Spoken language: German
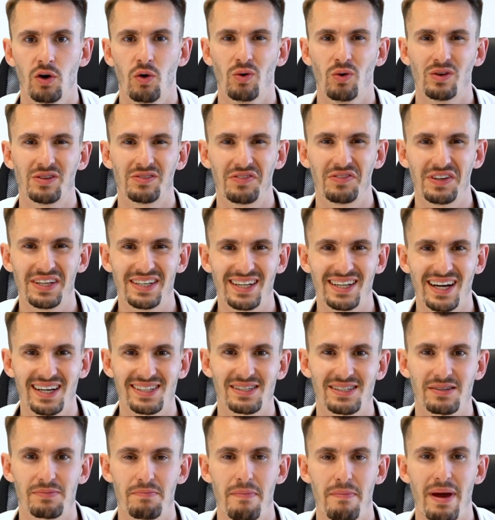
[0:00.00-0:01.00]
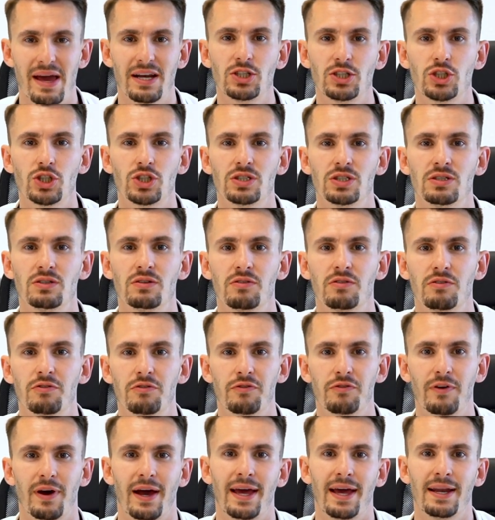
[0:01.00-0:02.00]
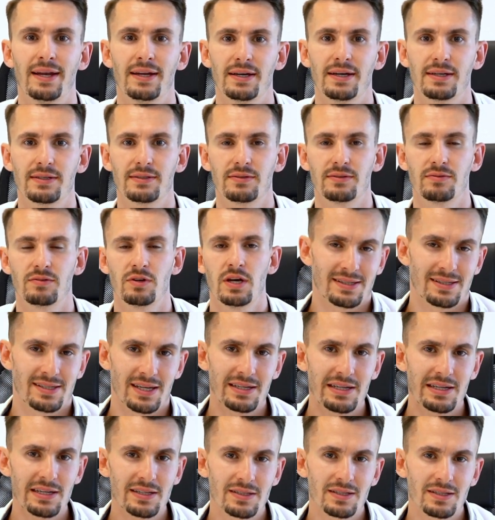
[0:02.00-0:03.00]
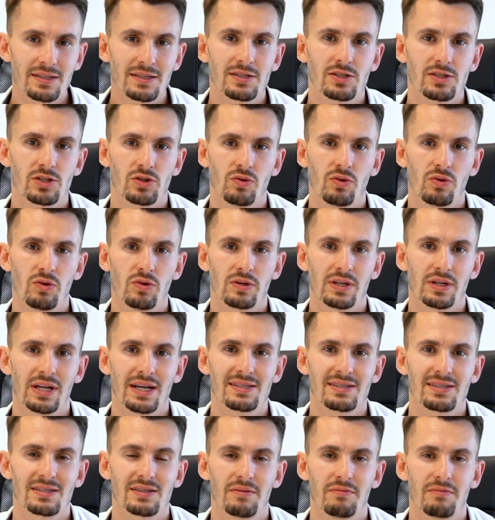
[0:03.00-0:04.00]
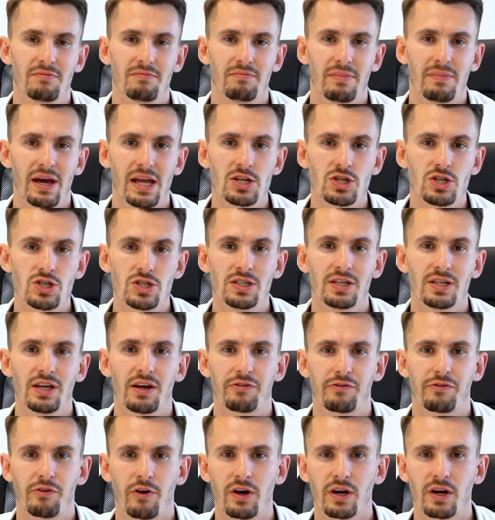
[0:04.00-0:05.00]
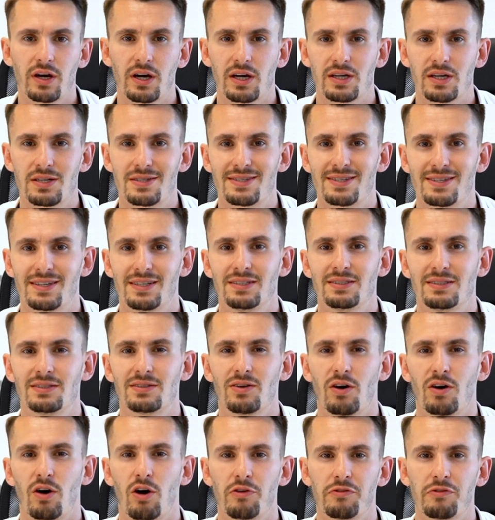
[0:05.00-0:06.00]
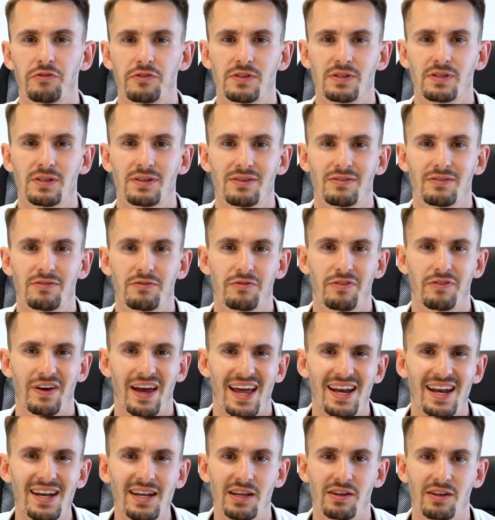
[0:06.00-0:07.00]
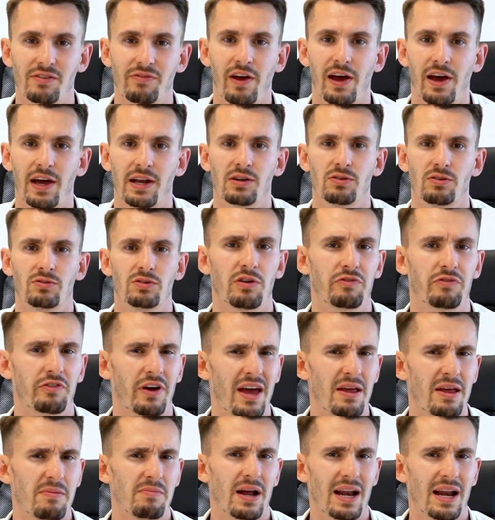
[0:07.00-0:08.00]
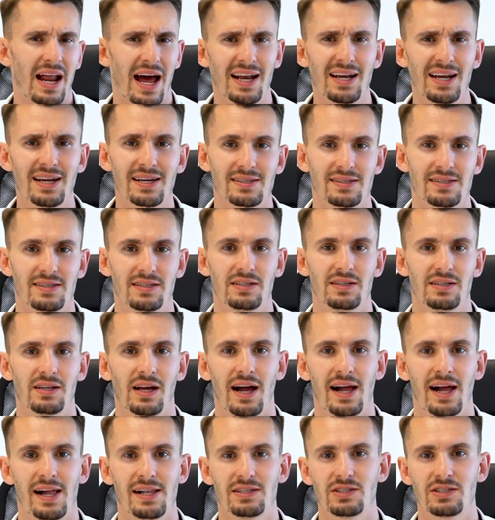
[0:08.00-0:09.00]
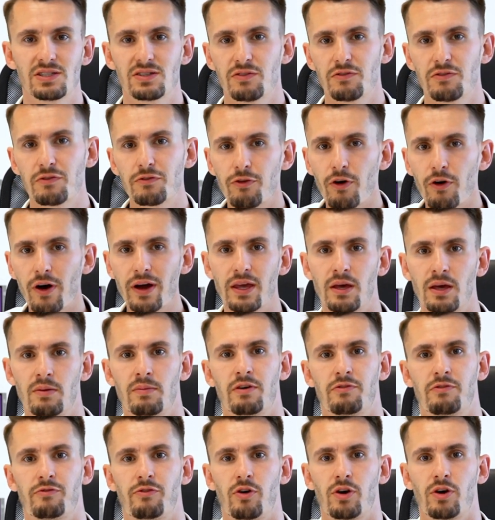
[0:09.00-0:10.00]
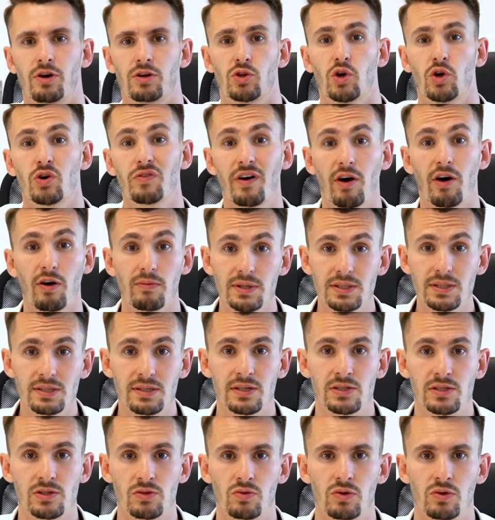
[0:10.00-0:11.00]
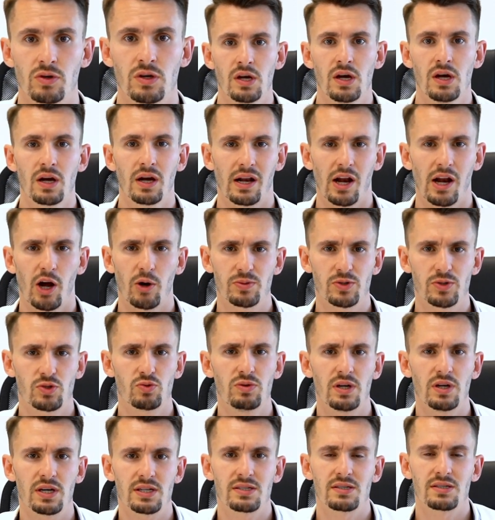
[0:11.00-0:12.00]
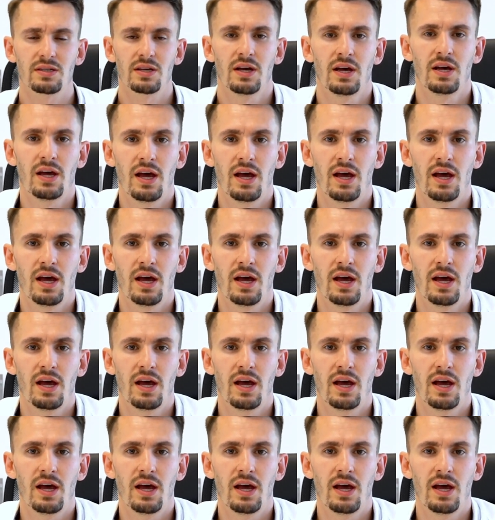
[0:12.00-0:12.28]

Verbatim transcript: und wie das Menschen verändert. Tatsächlich ist es so, dass Menschen, die erfolgreich sind, oft verändert werden und auf einmal anders sind als vor ihrem Erfolg. Doch warum ist es so? Glaubst du, dass